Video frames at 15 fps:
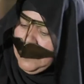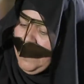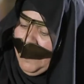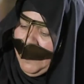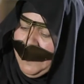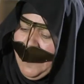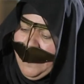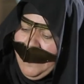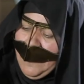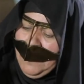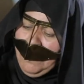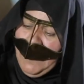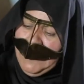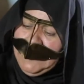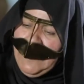طبعا هذا انا
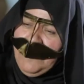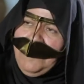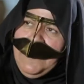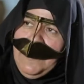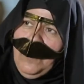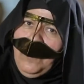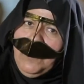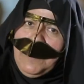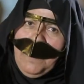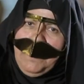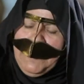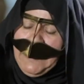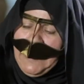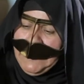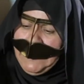محطيه في لون
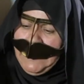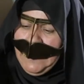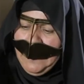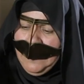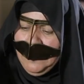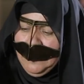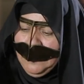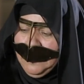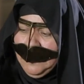قبل لا اياه